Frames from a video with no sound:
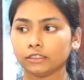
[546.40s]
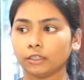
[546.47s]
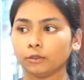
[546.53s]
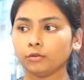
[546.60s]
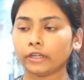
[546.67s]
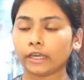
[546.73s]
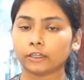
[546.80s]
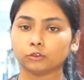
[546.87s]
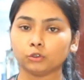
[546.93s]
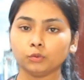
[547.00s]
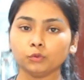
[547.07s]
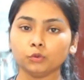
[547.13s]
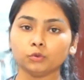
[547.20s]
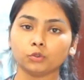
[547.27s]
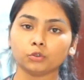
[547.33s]
দেখুন
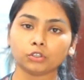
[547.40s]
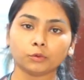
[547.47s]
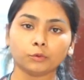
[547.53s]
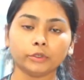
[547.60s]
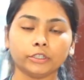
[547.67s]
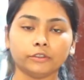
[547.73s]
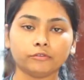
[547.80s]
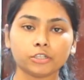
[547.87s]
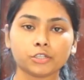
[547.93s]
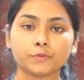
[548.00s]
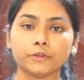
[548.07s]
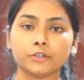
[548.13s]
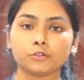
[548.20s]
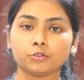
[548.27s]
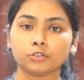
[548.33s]
একদম ন্যূনতম
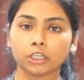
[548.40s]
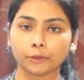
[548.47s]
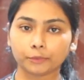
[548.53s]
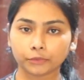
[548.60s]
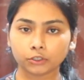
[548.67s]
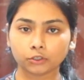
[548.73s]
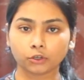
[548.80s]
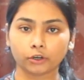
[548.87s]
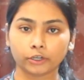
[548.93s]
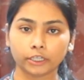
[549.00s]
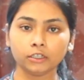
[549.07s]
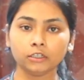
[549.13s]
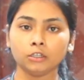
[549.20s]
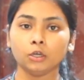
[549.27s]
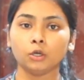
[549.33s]
ইনভেস্টমেন্ট যদি আপনি
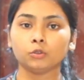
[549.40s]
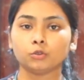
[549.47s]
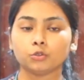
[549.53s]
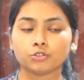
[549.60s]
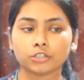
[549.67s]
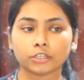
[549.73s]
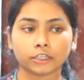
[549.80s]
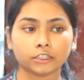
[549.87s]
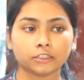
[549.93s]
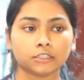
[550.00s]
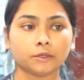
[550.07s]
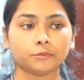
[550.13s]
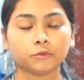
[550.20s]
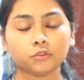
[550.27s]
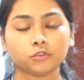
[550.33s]
ধরেন তো
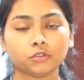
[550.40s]
সেক্ষেত্রে আপনি